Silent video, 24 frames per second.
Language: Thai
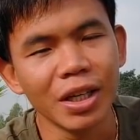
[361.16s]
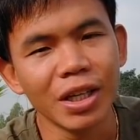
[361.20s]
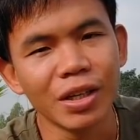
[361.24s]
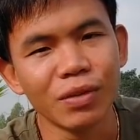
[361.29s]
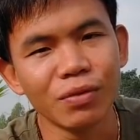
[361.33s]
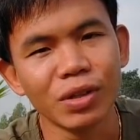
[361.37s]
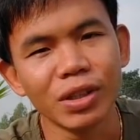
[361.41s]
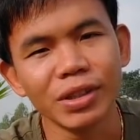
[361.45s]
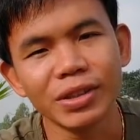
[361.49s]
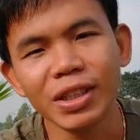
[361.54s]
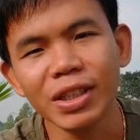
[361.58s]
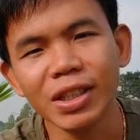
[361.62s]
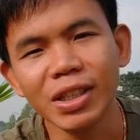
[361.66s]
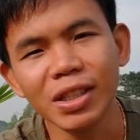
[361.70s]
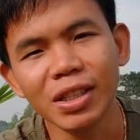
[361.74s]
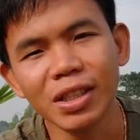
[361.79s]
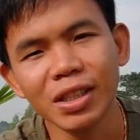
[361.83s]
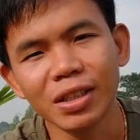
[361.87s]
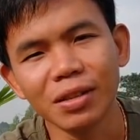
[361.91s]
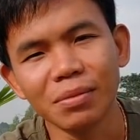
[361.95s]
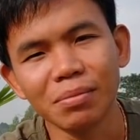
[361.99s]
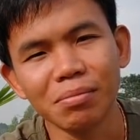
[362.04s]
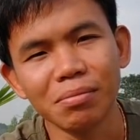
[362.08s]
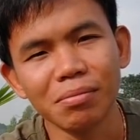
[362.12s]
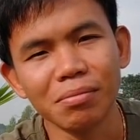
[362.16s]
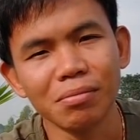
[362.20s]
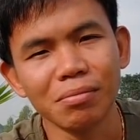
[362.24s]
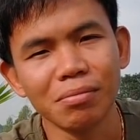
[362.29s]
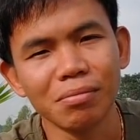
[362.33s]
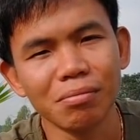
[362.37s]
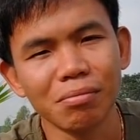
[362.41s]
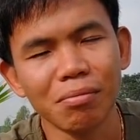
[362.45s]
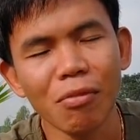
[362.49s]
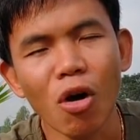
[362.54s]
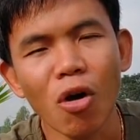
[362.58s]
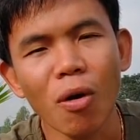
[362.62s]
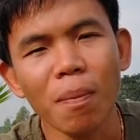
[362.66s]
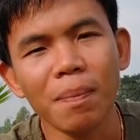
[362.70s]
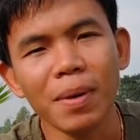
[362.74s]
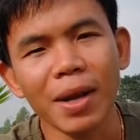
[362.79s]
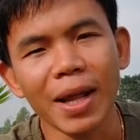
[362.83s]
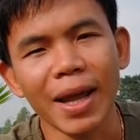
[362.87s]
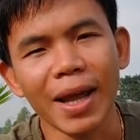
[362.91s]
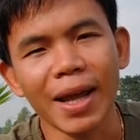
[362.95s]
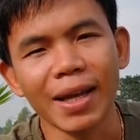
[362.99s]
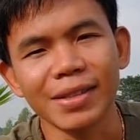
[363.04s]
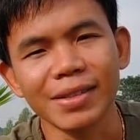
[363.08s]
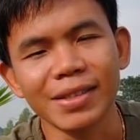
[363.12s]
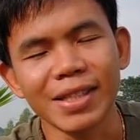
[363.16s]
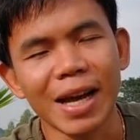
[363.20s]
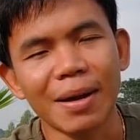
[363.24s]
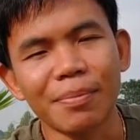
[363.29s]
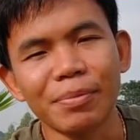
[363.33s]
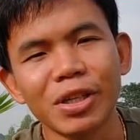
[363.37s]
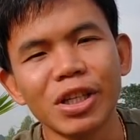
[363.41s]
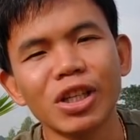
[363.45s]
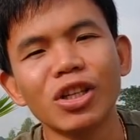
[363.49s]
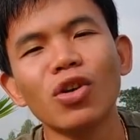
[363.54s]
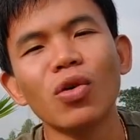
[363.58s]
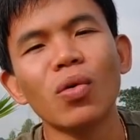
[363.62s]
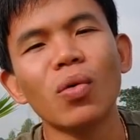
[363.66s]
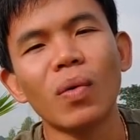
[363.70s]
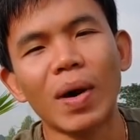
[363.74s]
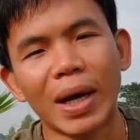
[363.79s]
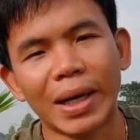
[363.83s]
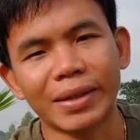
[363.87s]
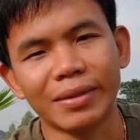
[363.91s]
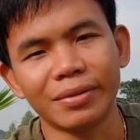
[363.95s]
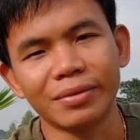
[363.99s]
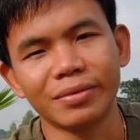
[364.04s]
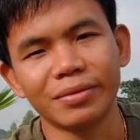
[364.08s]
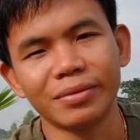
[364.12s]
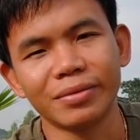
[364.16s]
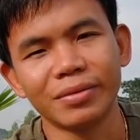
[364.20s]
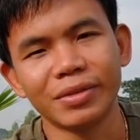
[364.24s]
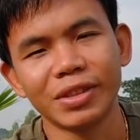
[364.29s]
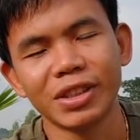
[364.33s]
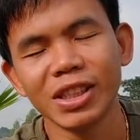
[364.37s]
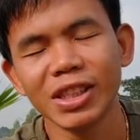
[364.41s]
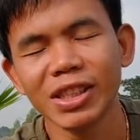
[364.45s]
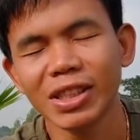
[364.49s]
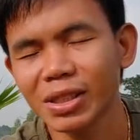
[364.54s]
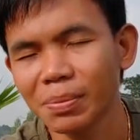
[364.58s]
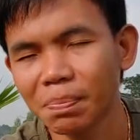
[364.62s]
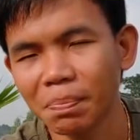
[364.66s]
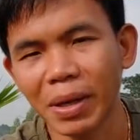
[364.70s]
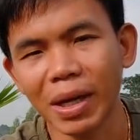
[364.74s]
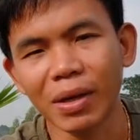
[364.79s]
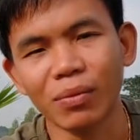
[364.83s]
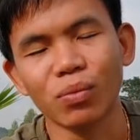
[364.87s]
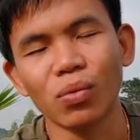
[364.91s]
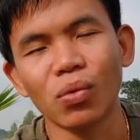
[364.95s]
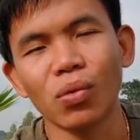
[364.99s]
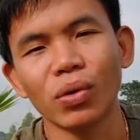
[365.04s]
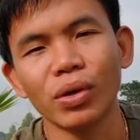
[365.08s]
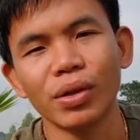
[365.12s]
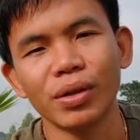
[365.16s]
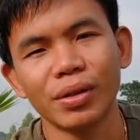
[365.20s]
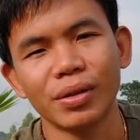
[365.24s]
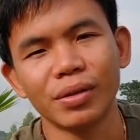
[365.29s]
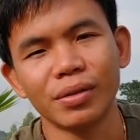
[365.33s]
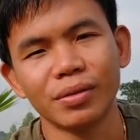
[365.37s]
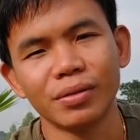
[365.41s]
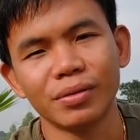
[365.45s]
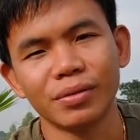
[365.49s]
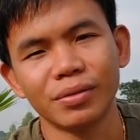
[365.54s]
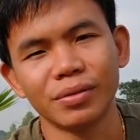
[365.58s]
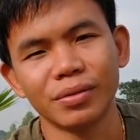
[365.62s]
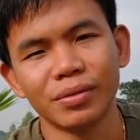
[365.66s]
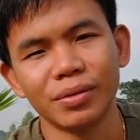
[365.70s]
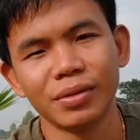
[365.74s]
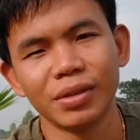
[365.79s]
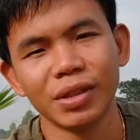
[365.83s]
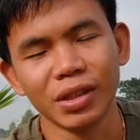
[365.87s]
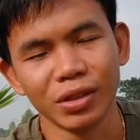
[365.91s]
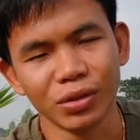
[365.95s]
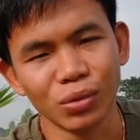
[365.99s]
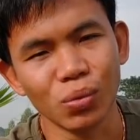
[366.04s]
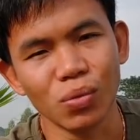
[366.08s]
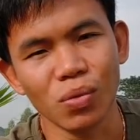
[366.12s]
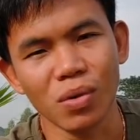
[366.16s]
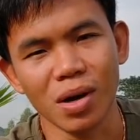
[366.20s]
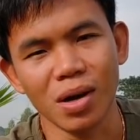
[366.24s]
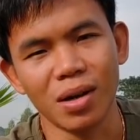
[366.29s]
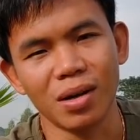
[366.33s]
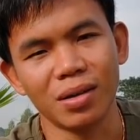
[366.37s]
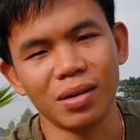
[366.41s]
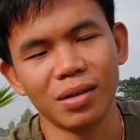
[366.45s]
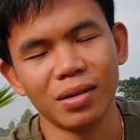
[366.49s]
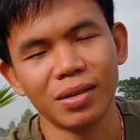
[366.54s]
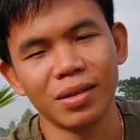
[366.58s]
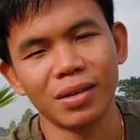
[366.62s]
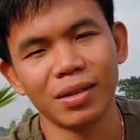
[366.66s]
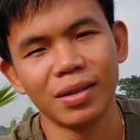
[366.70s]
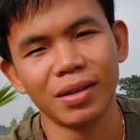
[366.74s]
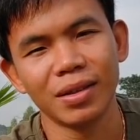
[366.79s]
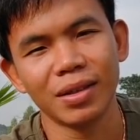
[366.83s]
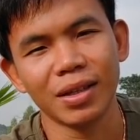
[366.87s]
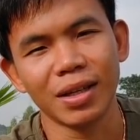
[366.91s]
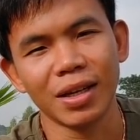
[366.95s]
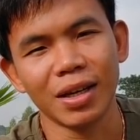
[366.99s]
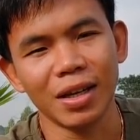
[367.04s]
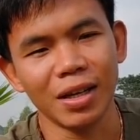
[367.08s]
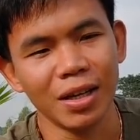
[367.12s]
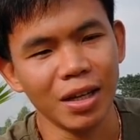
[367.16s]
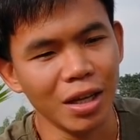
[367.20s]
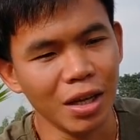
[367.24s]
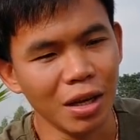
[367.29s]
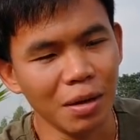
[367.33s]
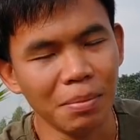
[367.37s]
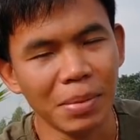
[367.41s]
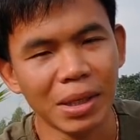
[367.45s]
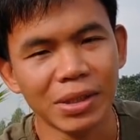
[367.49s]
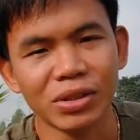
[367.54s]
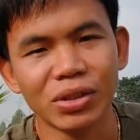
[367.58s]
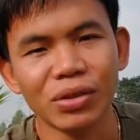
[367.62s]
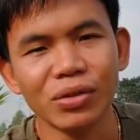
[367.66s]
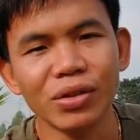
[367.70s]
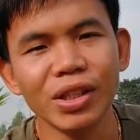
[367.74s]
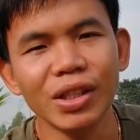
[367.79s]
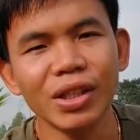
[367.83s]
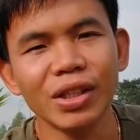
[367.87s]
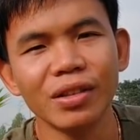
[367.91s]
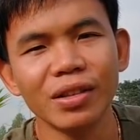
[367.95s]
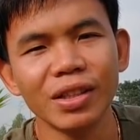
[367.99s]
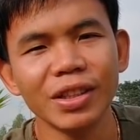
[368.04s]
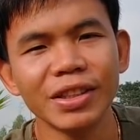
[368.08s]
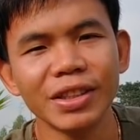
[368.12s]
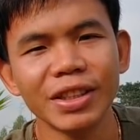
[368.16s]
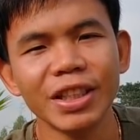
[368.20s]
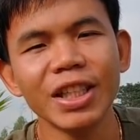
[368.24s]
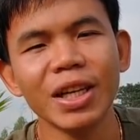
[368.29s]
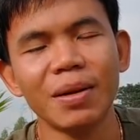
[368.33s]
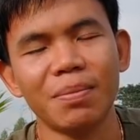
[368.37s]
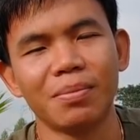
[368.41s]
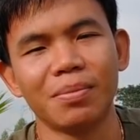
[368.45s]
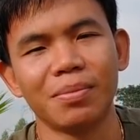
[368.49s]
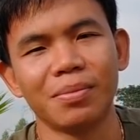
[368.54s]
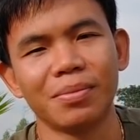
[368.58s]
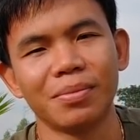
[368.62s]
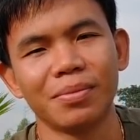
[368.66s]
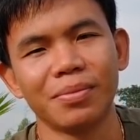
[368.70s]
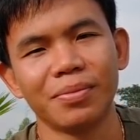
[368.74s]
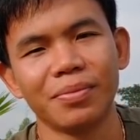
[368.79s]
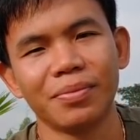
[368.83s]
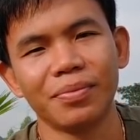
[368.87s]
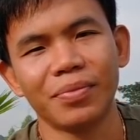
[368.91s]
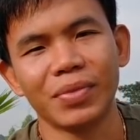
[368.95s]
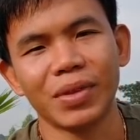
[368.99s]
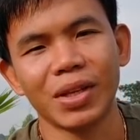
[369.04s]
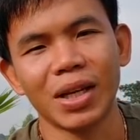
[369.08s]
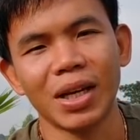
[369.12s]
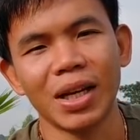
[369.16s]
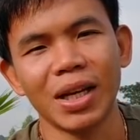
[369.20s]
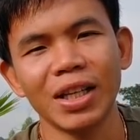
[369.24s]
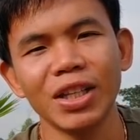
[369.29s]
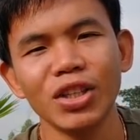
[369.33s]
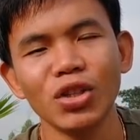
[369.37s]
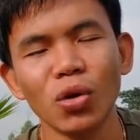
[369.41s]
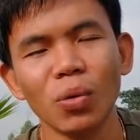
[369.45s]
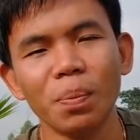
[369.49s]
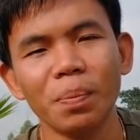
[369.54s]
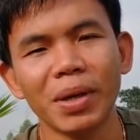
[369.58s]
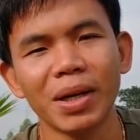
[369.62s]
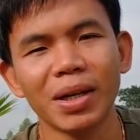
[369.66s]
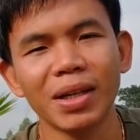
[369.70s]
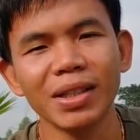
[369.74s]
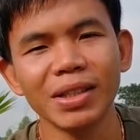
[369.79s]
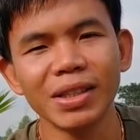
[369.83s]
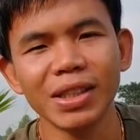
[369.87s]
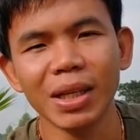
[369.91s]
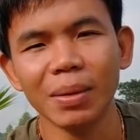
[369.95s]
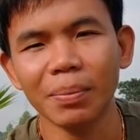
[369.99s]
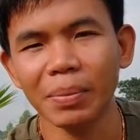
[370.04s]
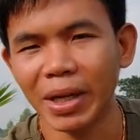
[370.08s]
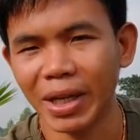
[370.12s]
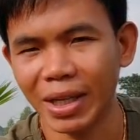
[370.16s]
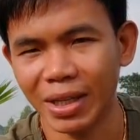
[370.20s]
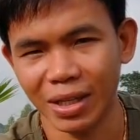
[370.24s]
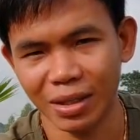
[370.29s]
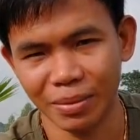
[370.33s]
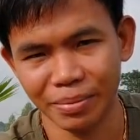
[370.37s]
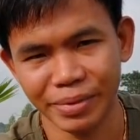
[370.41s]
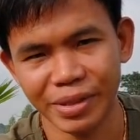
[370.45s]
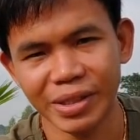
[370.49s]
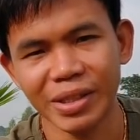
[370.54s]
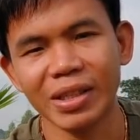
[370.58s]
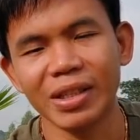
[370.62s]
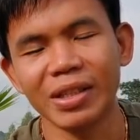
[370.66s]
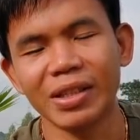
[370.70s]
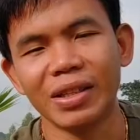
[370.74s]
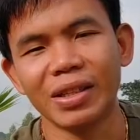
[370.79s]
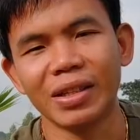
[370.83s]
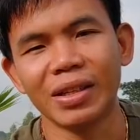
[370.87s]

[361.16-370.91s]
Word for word: อินเวอร์เตอร์หม้อแปลง 3 กิโลวัตต์48 โวลต์1ตัวนะฮะแบตเตอรี่ลิเธียมนะฮะนี้ยกเป็นลิเธียม NMC